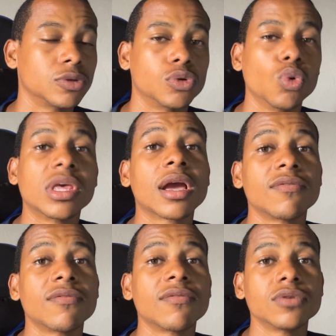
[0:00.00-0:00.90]
O que é que
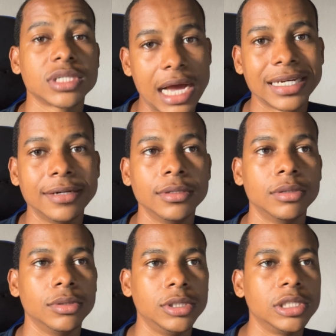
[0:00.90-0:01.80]
você acha
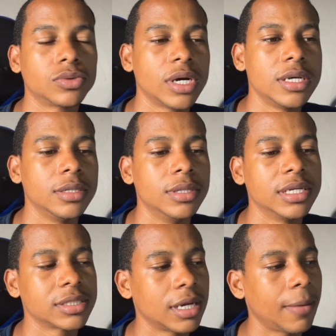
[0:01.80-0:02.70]
disso aí,
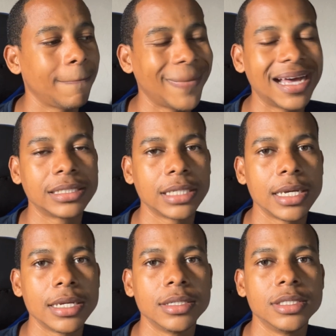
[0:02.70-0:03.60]
dessa parte
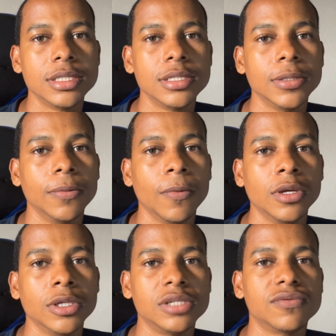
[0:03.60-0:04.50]
aí de
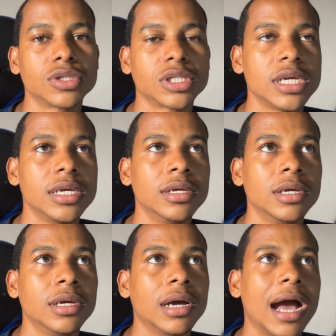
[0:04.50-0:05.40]
se você
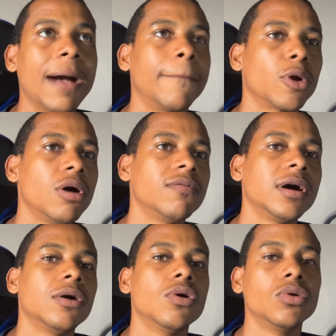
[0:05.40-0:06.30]
aprova
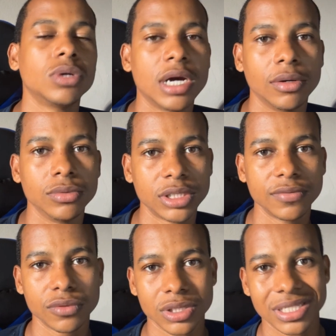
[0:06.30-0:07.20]
ou não, se
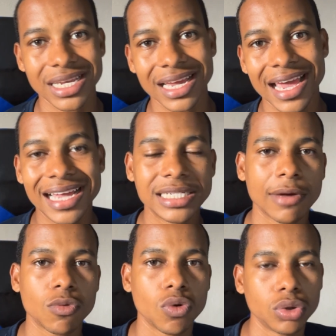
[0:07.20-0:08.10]
você é de
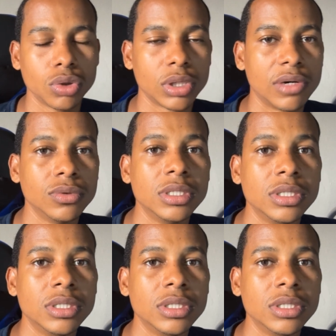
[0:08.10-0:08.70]
acordo ou não,